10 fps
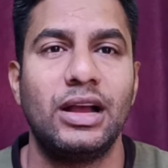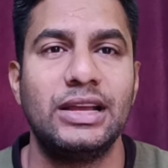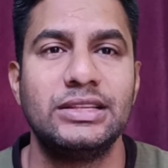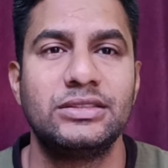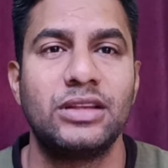
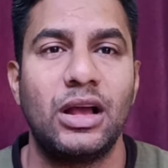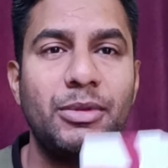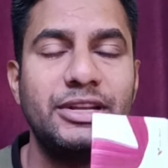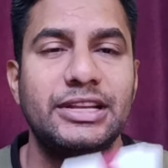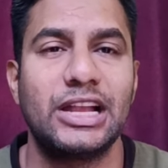गाइज
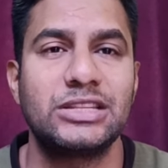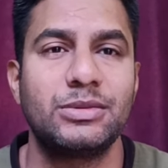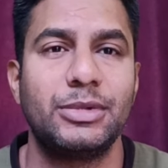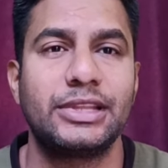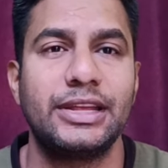हमें
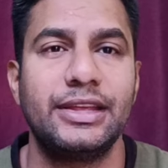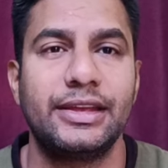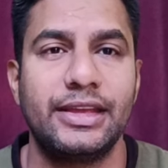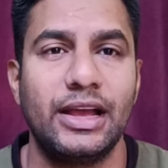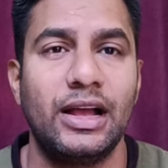डिटेल्स में
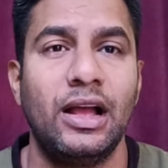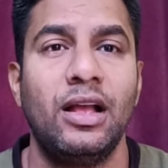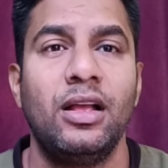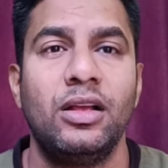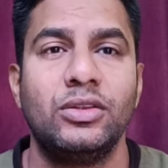बताइए क्या
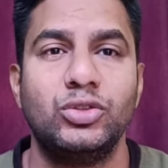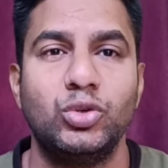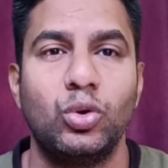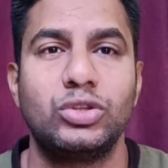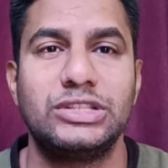
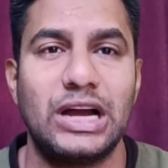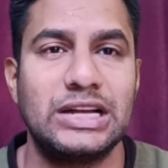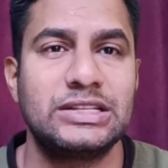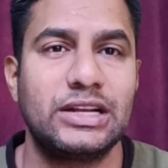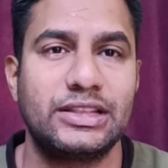जो
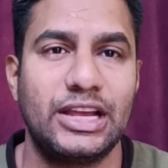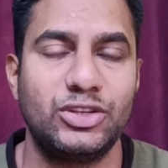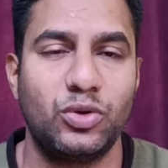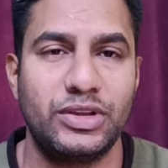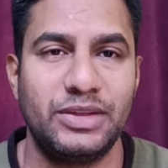चार्ज लगता
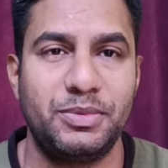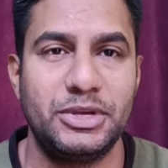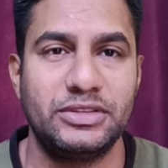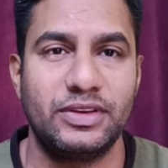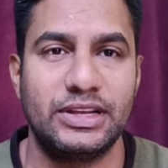है ज्वाइनिंग
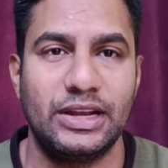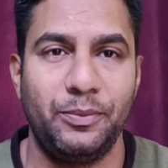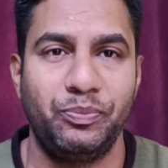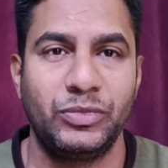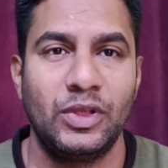फीस
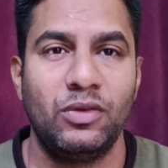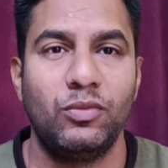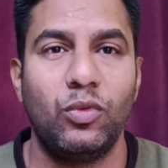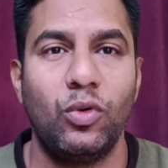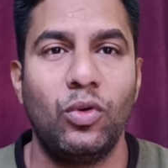वगैरह
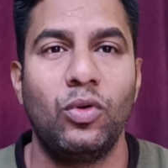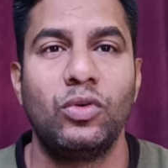वो